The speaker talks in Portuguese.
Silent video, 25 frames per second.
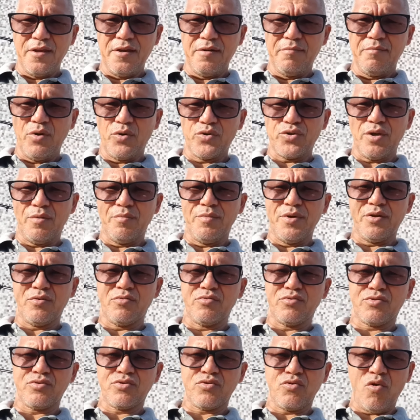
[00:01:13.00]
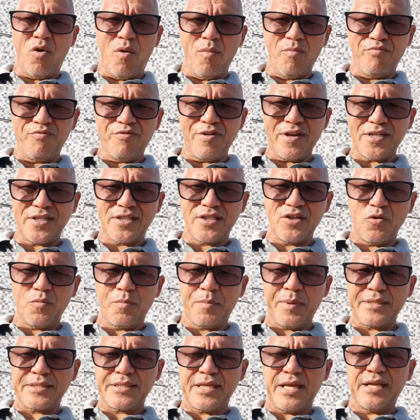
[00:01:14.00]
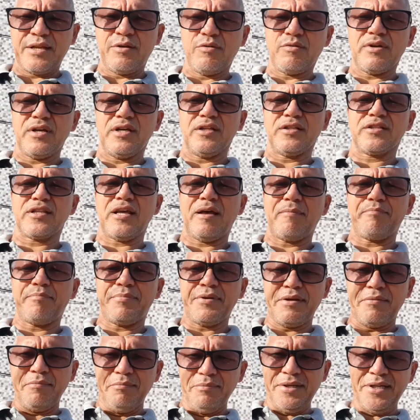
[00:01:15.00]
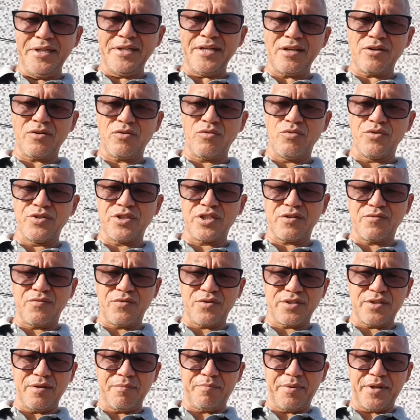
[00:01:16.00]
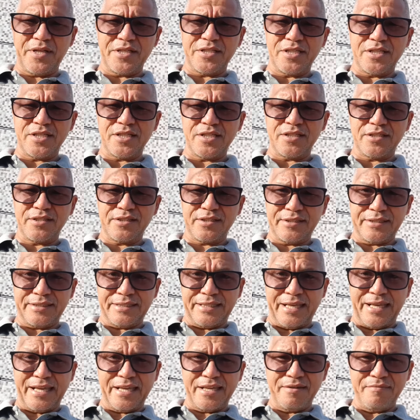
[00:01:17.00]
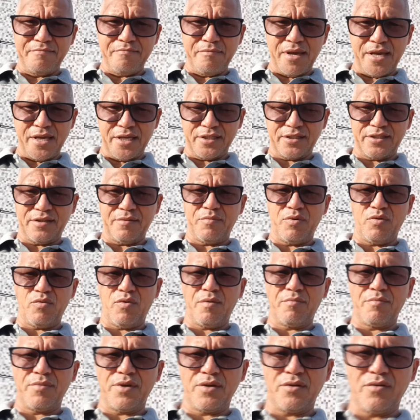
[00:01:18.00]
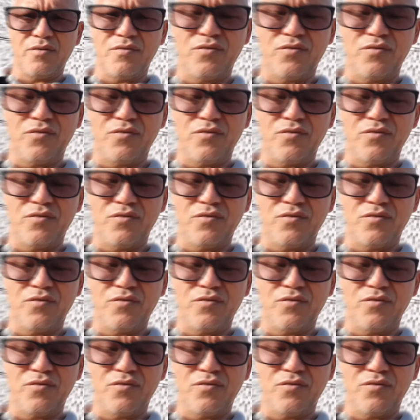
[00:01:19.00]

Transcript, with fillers: Meus amigos, como fazer o passarinho cantar? Primeira coisa que você precisa ter em mente, meu amigo,